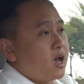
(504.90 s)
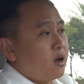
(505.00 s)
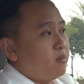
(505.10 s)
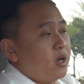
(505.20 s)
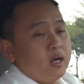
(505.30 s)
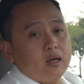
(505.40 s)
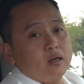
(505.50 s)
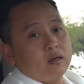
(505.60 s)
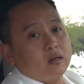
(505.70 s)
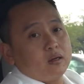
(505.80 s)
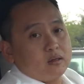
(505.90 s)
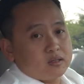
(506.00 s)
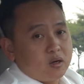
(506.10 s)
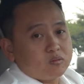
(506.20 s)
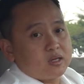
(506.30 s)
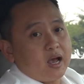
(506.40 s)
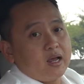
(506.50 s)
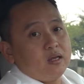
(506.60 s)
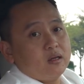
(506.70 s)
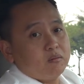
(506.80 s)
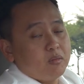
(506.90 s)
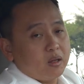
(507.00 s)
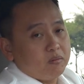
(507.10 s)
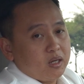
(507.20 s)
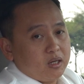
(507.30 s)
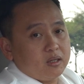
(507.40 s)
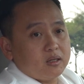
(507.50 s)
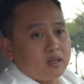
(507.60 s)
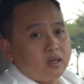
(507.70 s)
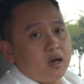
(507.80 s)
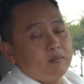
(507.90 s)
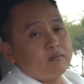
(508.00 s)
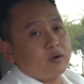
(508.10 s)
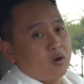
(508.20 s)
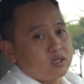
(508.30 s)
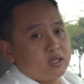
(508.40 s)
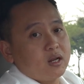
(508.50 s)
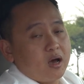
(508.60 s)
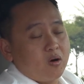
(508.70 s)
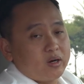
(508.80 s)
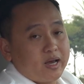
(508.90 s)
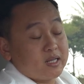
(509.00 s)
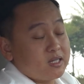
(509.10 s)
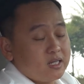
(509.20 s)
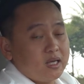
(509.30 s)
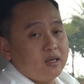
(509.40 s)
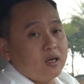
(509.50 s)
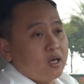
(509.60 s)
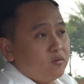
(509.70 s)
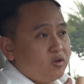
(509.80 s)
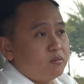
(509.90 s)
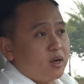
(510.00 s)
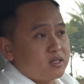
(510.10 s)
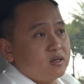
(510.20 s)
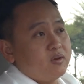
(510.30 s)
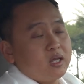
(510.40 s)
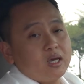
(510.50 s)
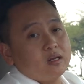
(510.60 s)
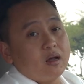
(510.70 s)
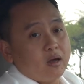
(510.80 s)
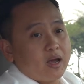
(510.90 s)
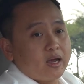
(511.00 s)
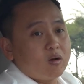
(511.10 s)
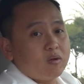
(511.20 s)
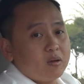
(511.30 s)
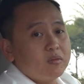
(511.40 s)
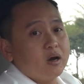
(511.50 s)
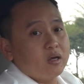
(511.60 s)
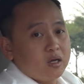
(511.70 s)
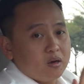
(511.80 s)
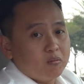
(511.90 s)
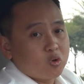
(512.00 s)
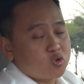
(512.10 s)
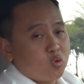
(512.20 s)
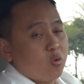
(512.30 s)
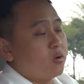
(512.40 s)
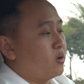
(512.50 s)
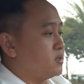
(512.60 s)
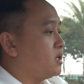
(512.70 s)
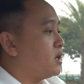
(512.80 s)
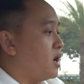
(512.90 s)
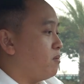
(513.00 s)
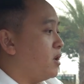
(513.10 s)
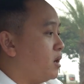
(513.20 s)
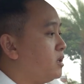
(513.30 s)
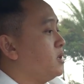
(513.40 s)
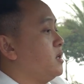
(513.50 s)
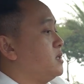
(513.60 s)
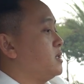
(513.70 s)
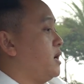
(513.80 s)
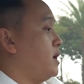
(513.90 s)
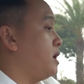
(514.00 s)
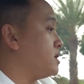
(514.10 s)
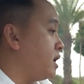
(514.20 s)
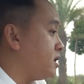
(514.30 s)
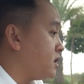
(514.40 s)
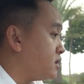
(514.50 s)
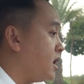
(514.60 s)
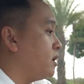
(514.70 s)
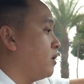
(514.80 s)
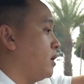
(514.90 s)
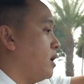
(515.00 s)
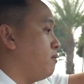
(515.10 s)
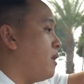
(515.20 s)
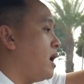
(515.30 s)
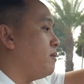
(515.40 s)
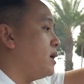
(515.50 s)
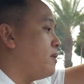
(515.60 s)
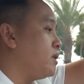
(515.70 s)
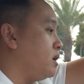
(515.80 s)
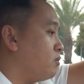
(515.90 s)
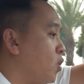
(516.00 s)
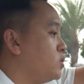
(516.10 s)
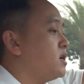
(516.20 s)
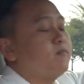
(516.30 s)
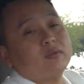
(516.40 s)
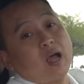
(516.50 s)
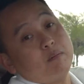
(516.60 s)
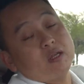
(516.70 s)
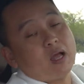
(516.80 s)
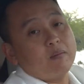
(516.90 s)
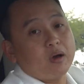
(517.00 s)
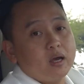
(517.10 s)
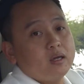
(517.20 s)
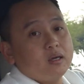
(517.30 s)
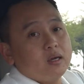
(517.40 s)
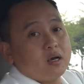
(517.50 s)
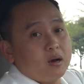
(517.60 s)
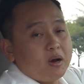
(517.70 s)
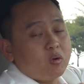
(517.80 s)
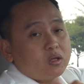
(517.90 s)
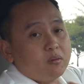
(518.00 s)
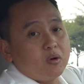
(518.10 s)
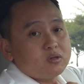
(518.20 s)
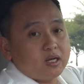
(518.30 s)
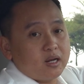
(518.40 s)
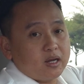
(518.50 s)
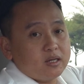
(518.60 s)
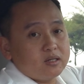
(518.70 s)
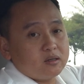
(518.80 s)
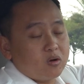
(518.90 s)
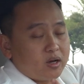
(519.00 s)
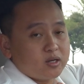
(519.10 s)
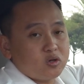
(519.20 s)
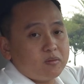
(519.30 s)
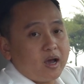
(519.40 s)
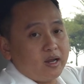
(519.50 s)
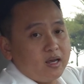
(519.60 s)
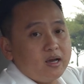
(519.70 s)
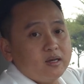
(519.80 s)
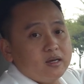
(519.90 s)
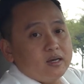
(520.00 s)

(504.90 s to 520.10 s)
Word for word: hạng B rộng rãi, bền bỉ, tiết kiệm đó chính là Honda City phiên bản CVT đời 2020 một chủ còn rất là mới Xe đã chạy chính xác được là 35.488 cây Các bạn quan tâm mẫu xe này hãy gọi ngay cho em Khải nhé